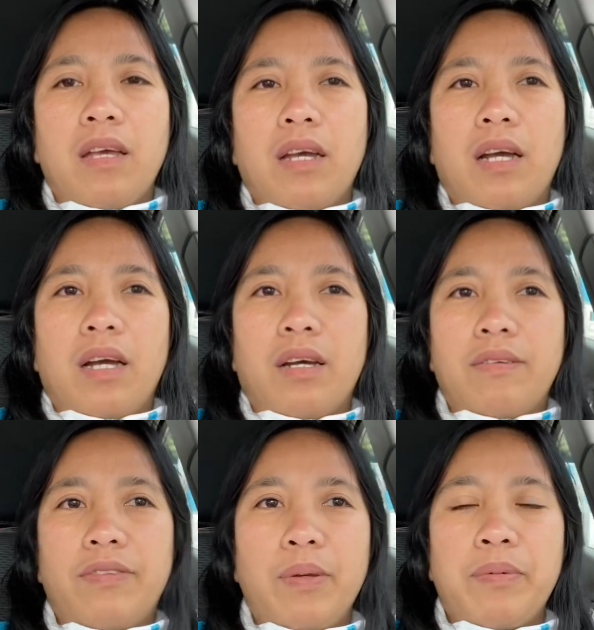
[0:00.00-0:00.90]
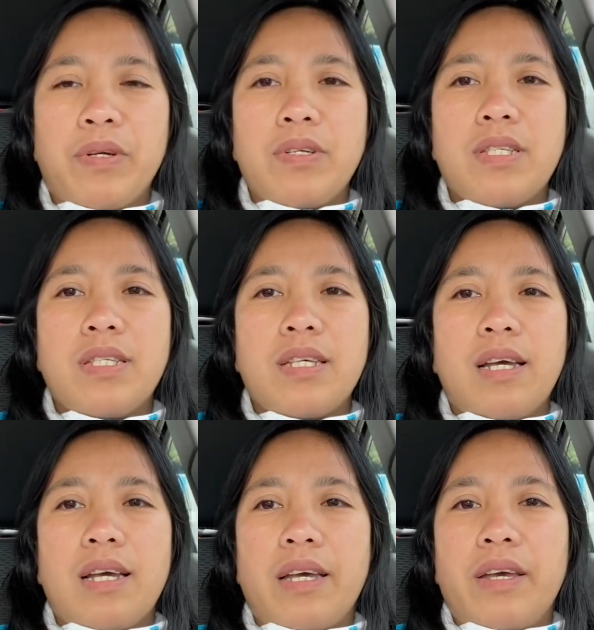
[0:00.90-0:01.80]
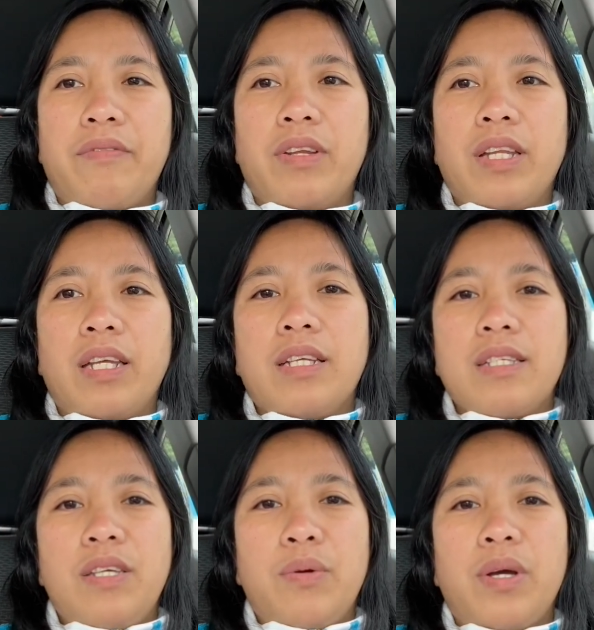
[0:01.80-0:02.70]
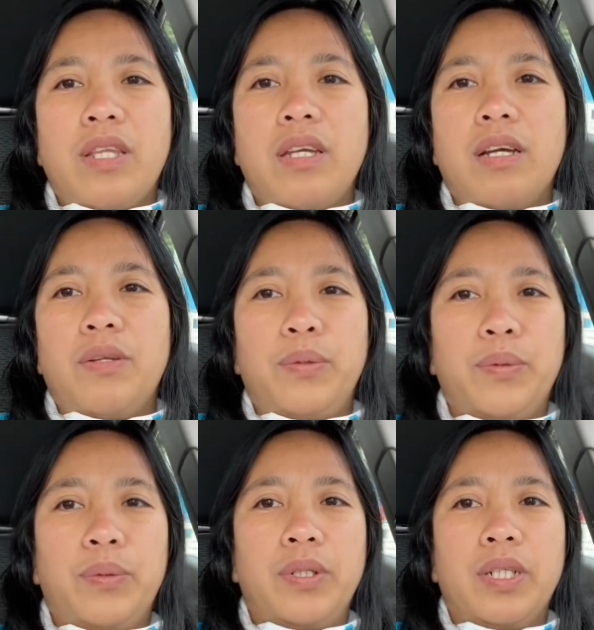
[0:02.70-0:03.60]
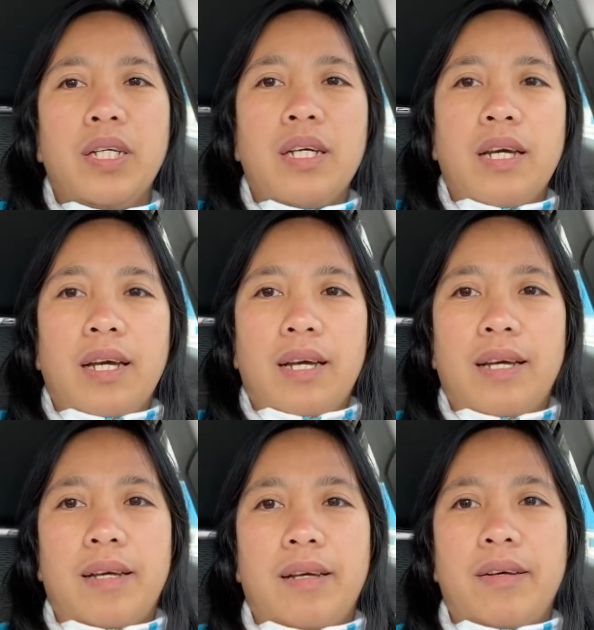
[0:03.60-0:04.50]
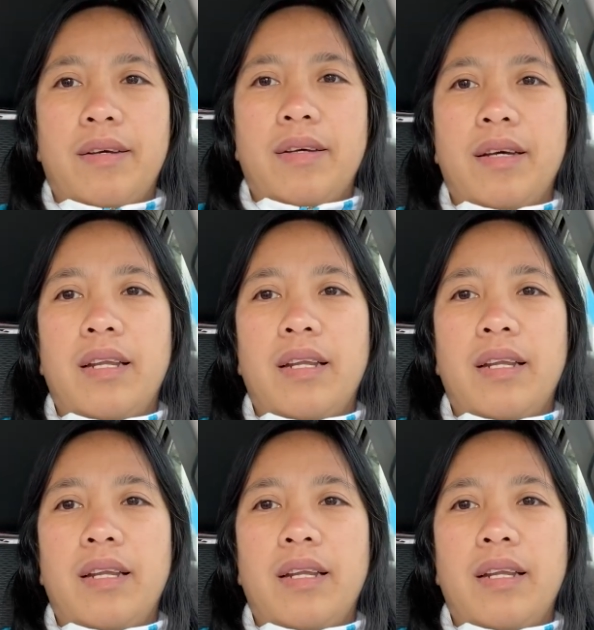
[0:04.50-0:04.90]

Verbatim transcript: 5 uh, ah, hours uh, every night kasi yung kanyang ano noon uh,